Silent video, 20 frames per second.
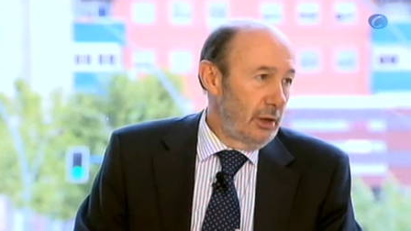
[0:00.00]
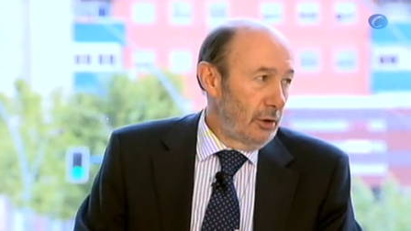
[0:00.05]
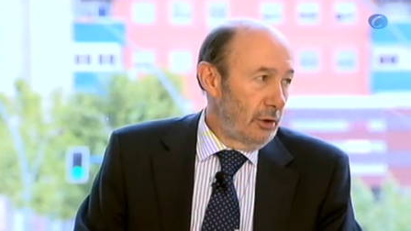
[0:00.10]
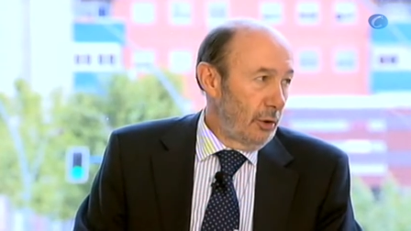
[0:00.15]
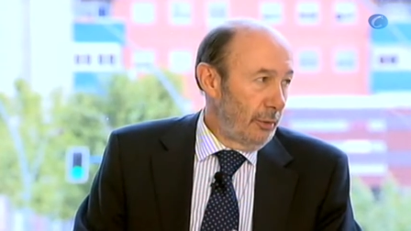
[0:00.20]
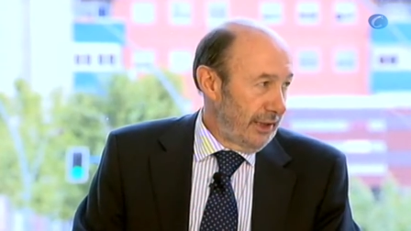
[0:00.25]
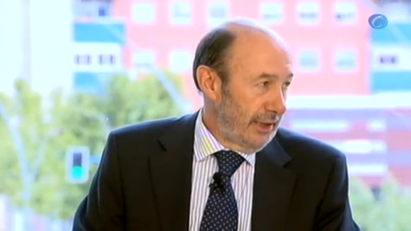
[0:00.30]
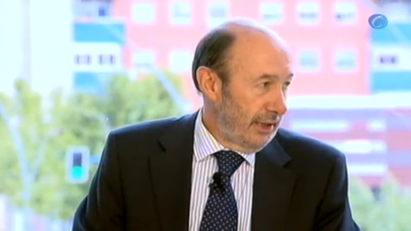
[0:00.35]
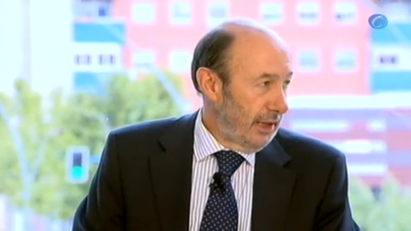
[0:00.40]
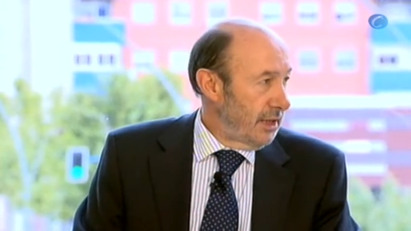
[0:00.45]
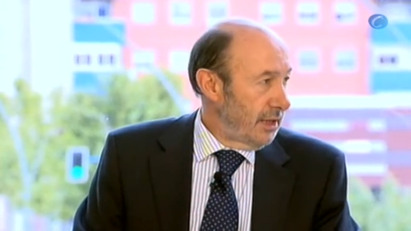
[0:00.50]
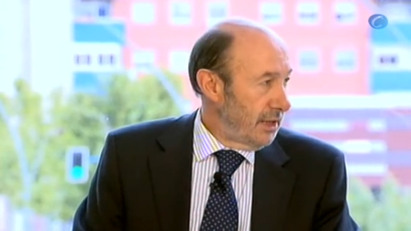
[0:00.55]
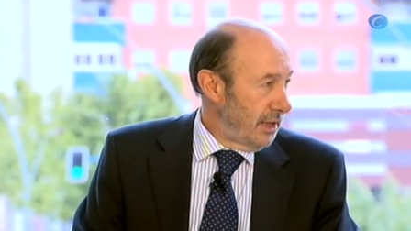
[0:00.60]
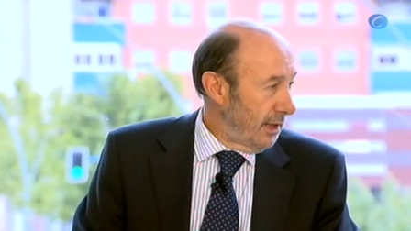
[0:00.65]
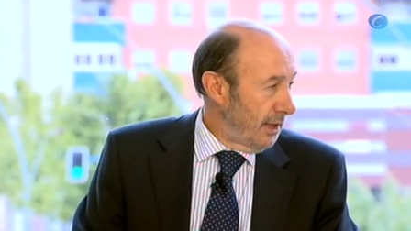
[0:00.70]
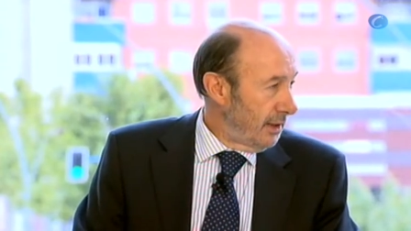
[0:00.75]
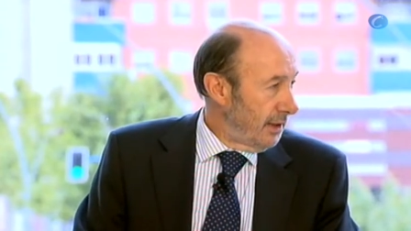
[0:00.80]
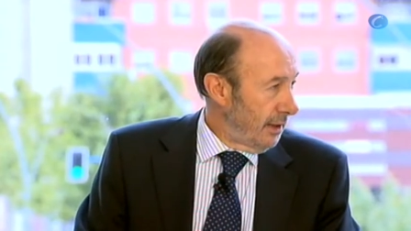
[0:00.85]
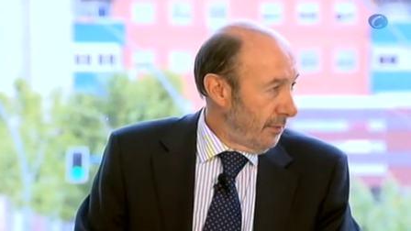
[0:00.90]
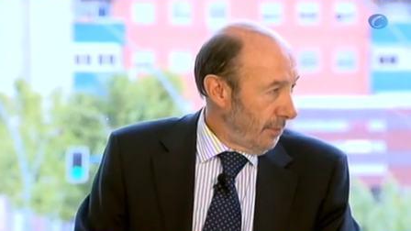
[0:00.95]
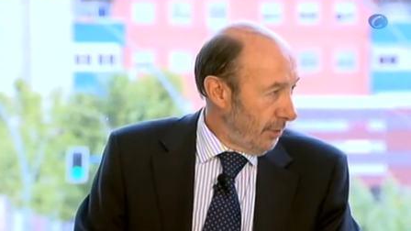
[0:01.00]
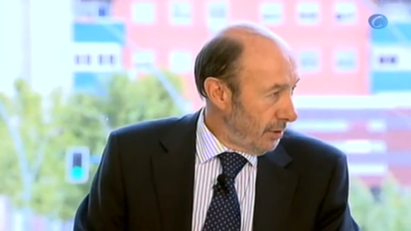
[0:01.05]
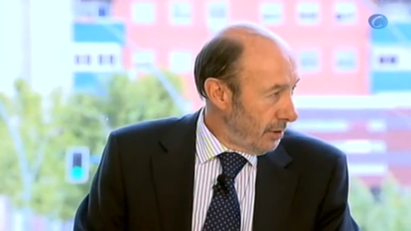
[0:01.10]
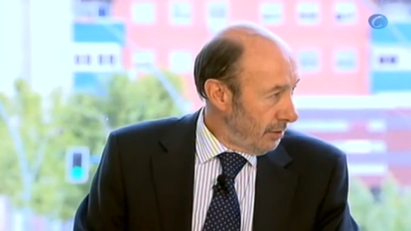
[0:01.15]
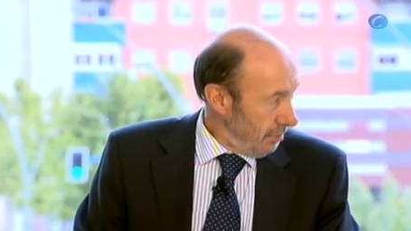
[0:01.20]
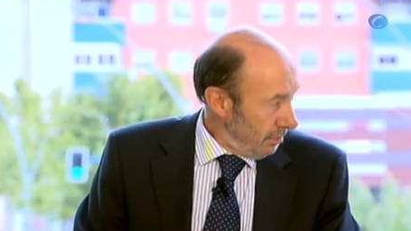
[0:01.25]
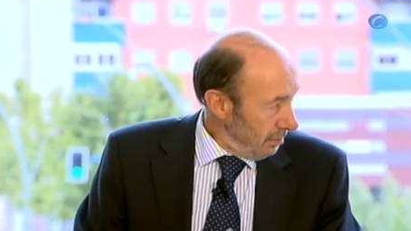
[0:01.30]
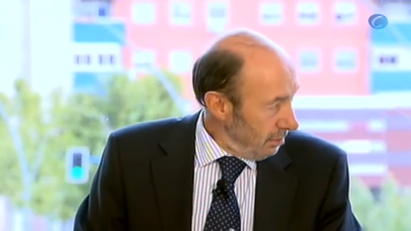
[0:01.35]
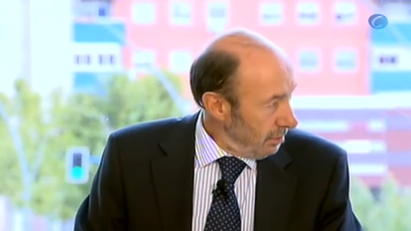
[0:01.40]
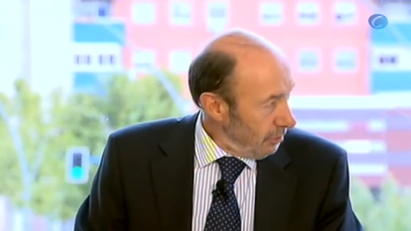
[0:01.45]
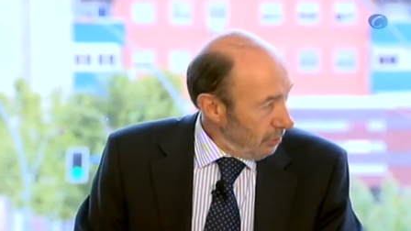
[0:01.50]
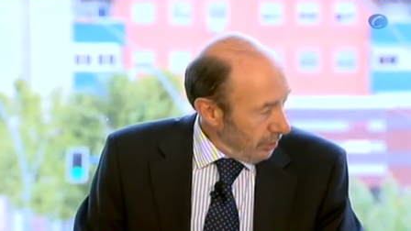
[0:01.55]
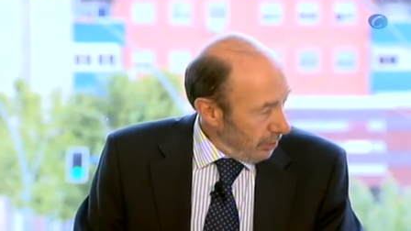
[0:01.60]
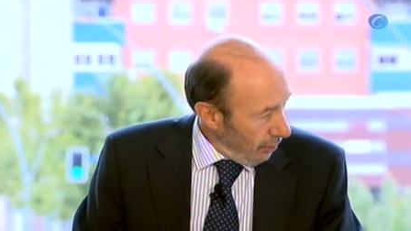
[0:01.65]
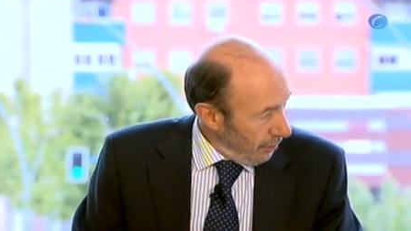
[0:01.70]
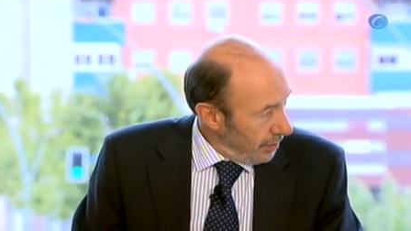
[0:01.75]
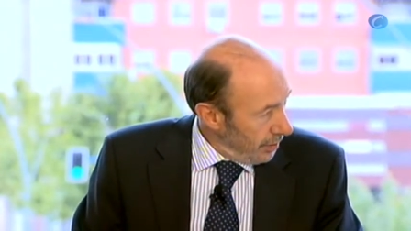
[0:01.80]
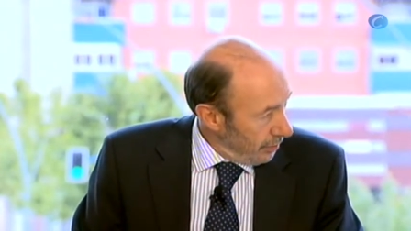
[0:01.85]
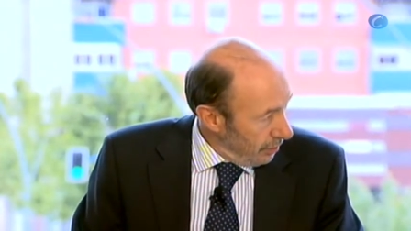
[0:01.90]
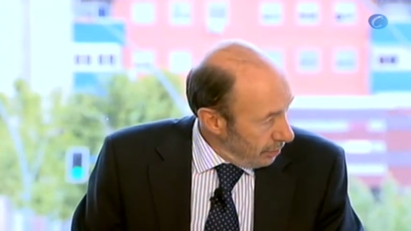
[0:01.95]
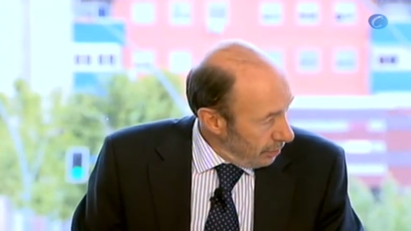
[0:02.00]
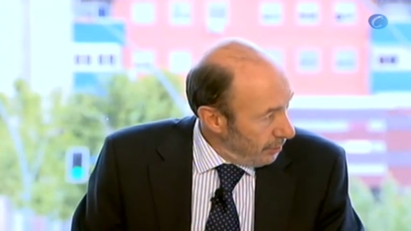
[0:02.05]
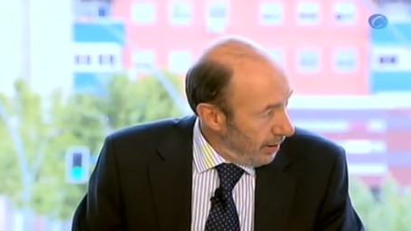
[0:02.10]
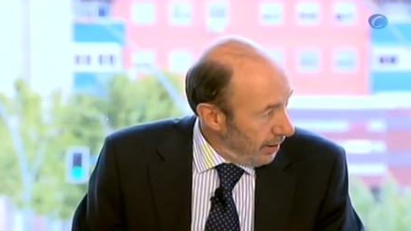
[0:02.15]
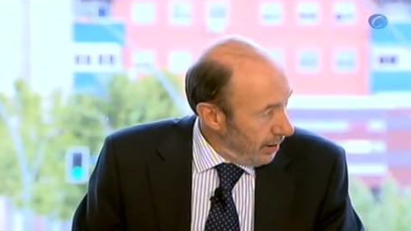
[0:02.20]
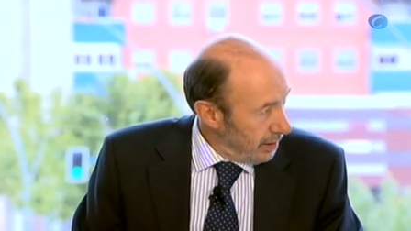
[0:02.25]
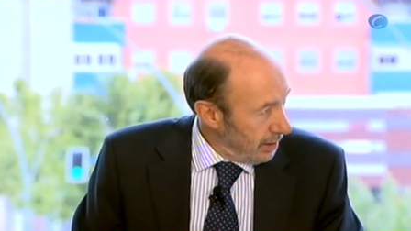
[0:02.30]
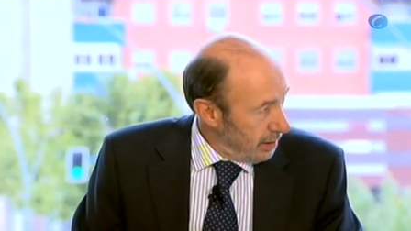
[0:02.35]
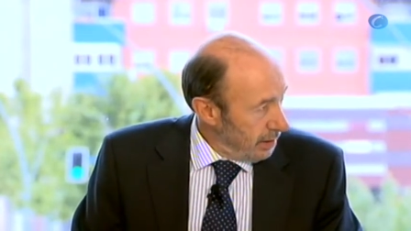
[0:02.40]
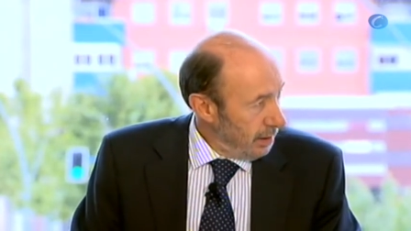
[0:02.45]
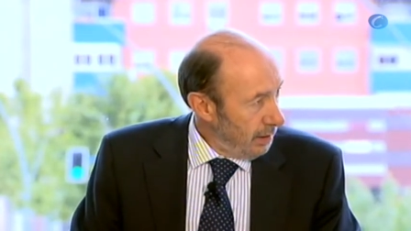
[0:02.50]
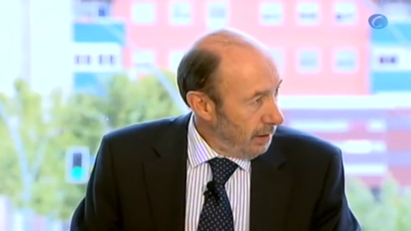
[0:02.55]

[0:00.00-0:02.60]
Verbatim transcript: 97, 400.000,